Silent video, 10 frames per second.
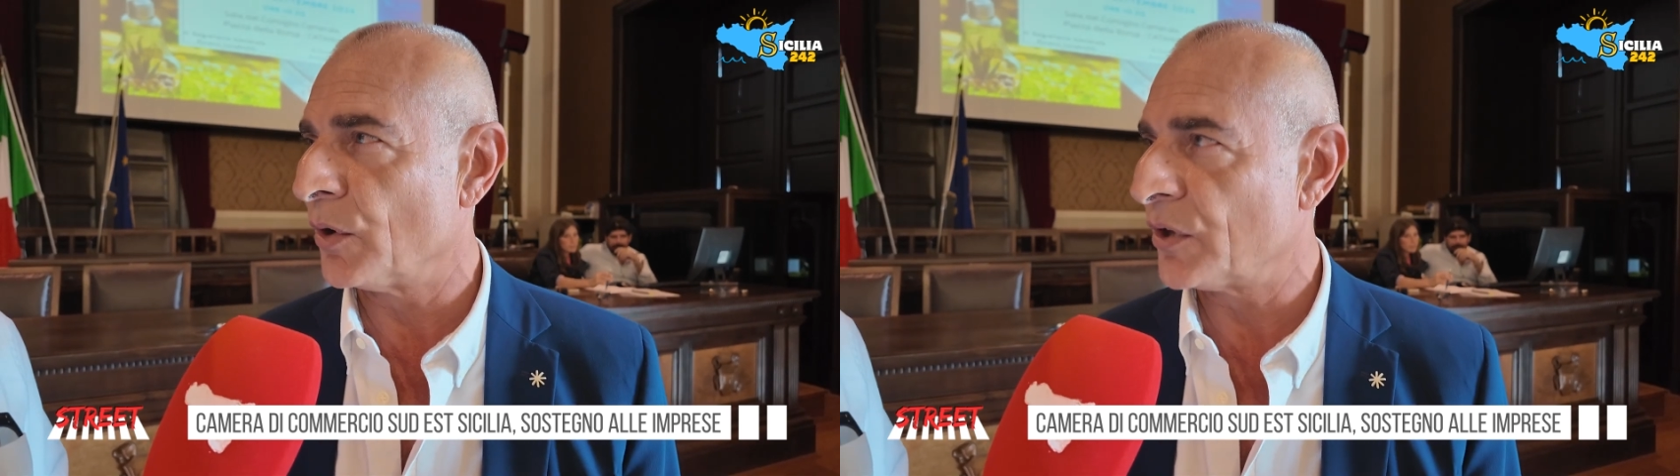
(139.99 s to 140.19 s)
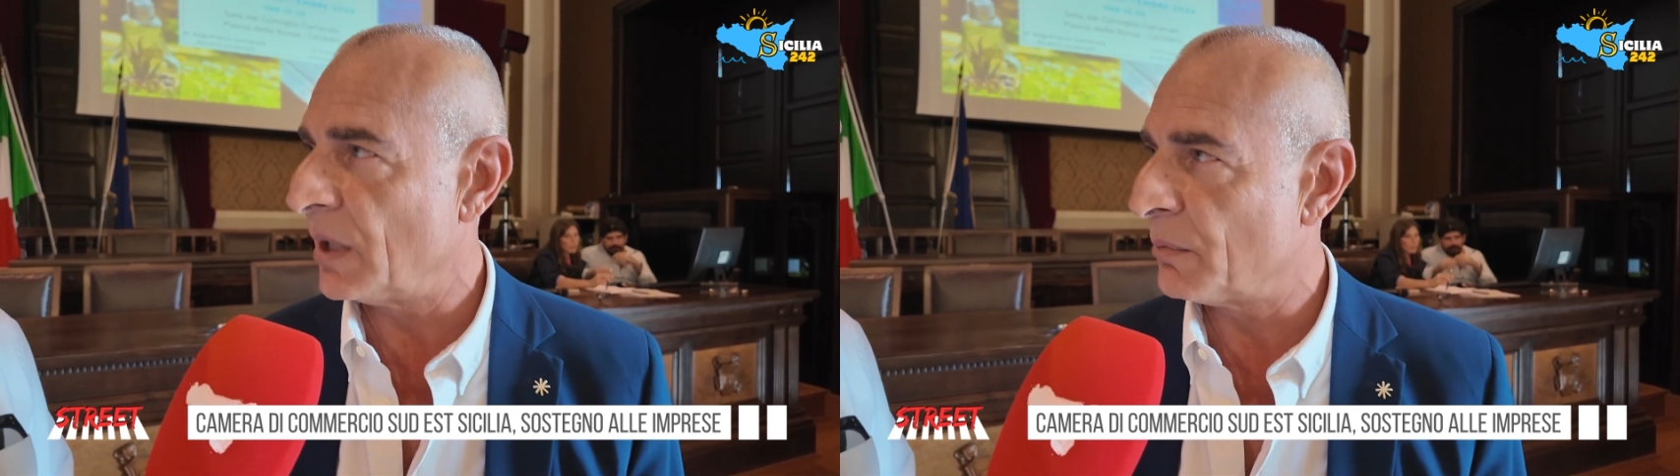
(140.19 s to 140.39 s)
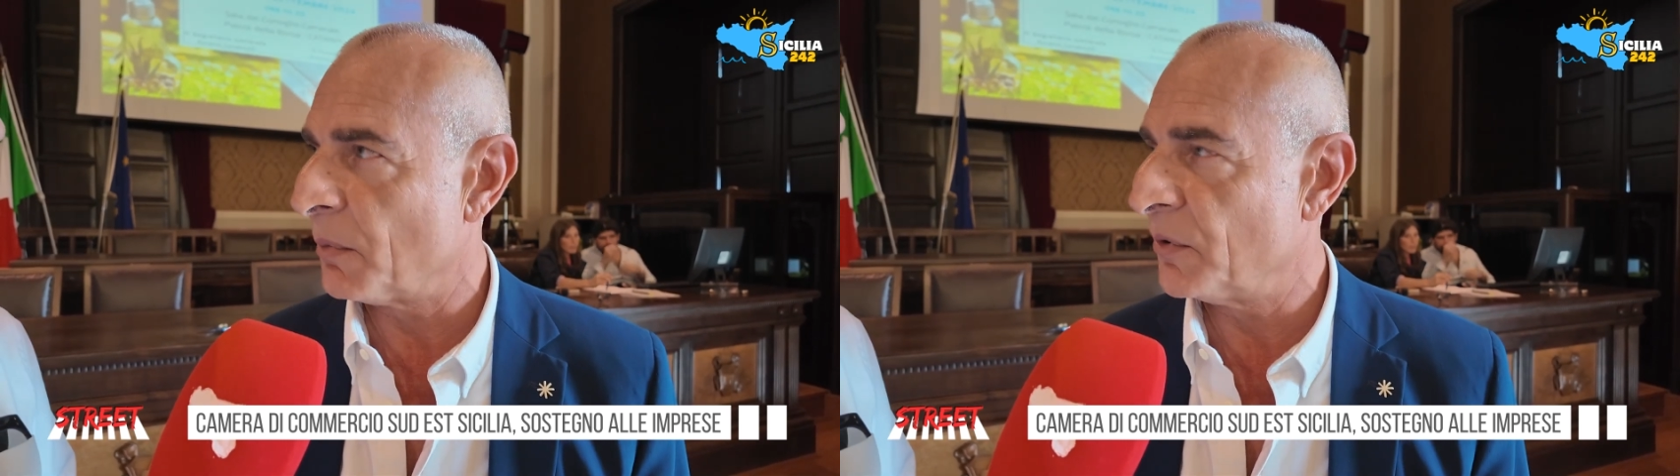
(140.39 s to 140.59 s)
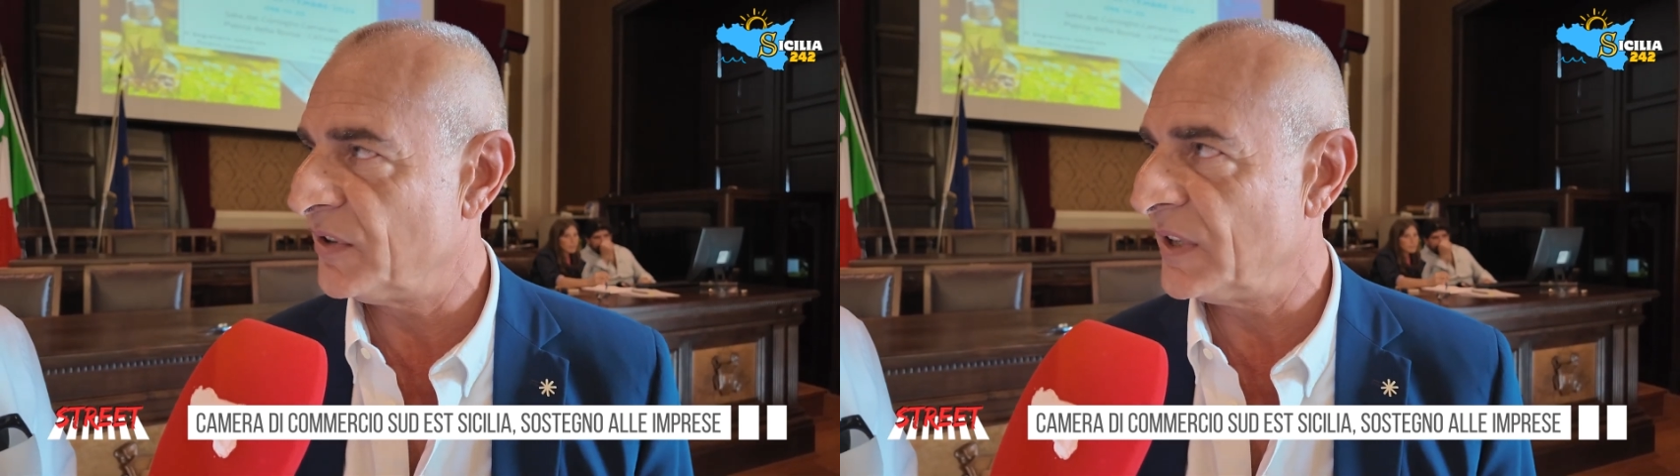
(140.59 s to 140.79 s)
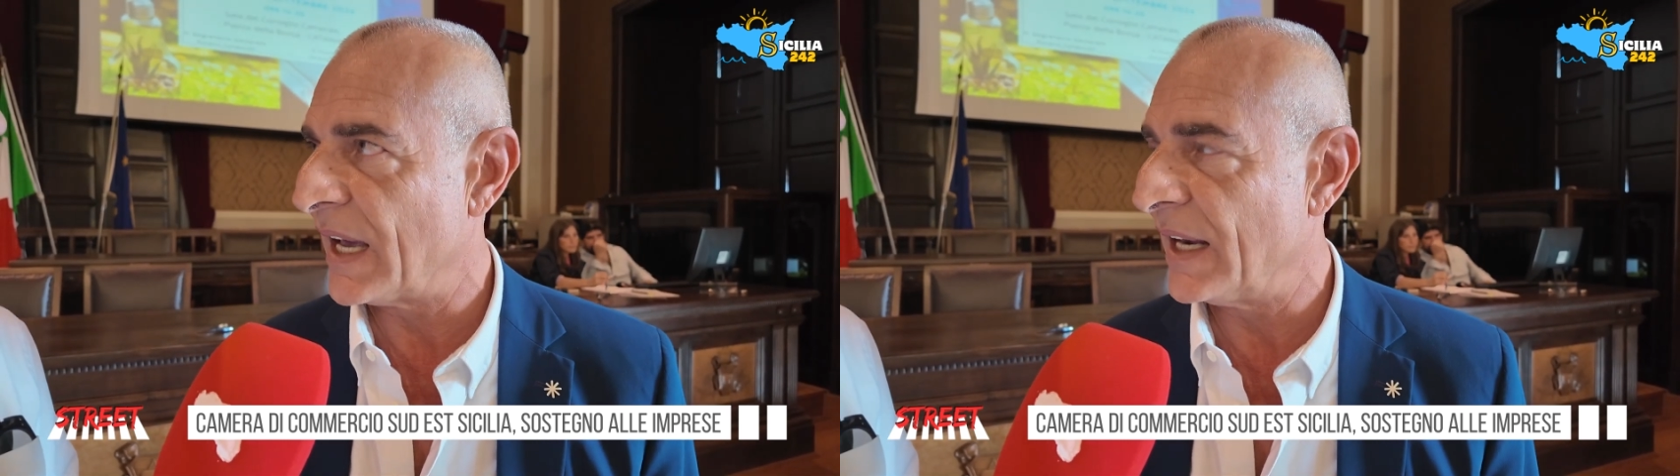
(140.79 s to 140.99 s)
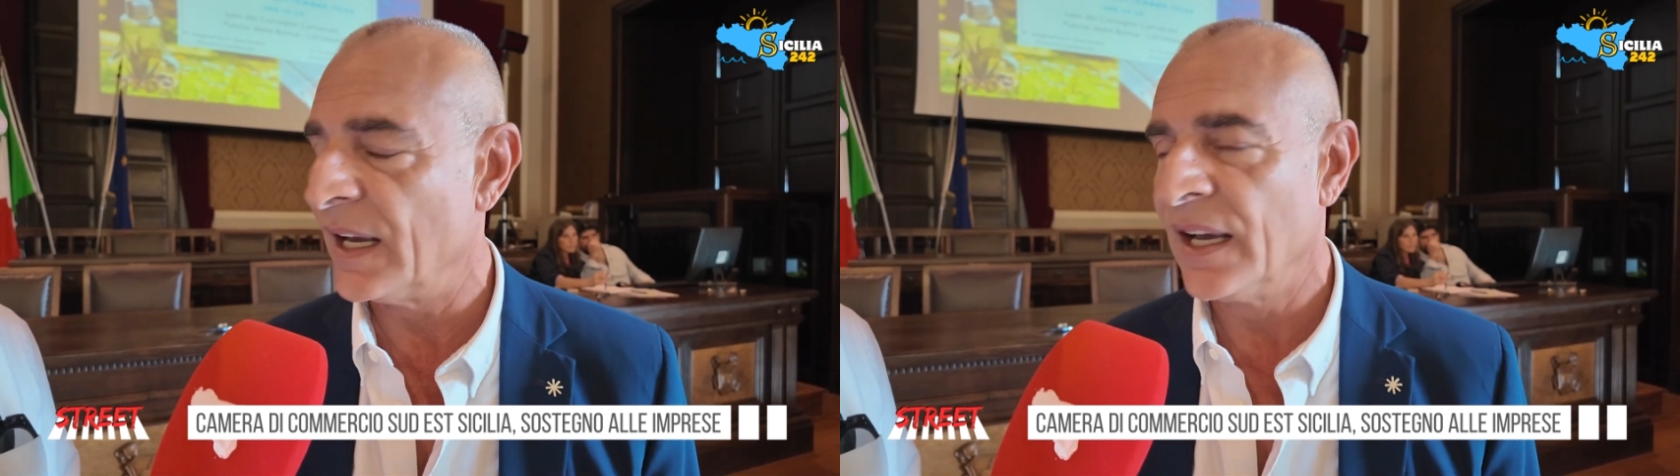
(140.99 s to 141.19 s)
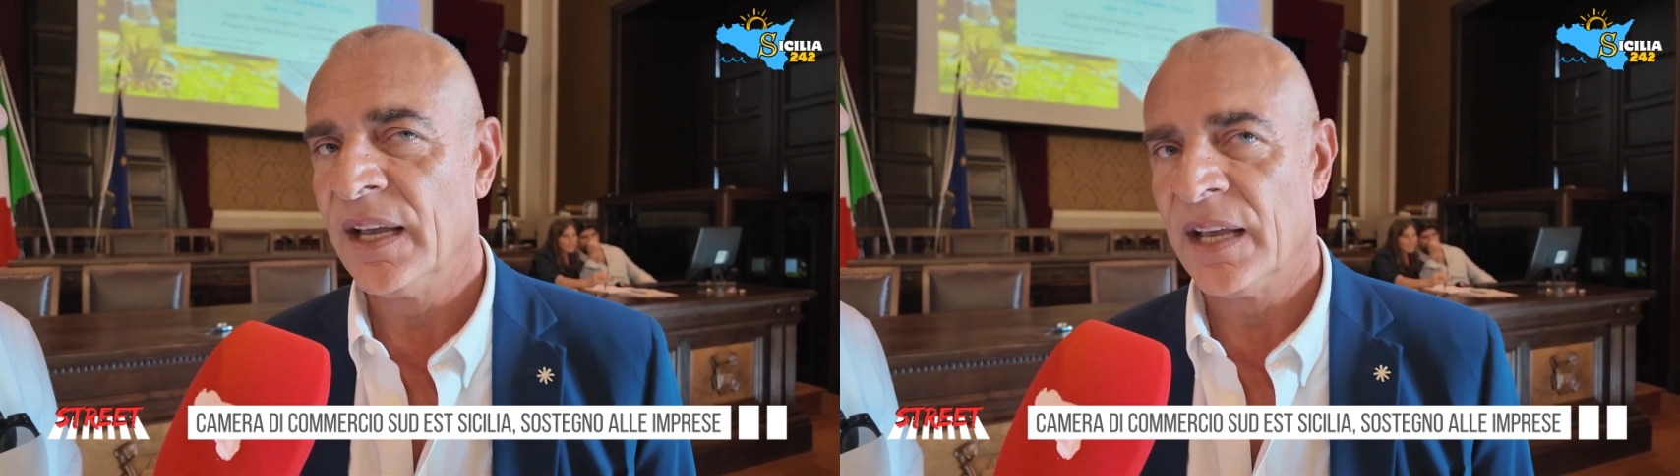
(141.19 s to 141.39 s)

quote di Promos Italia,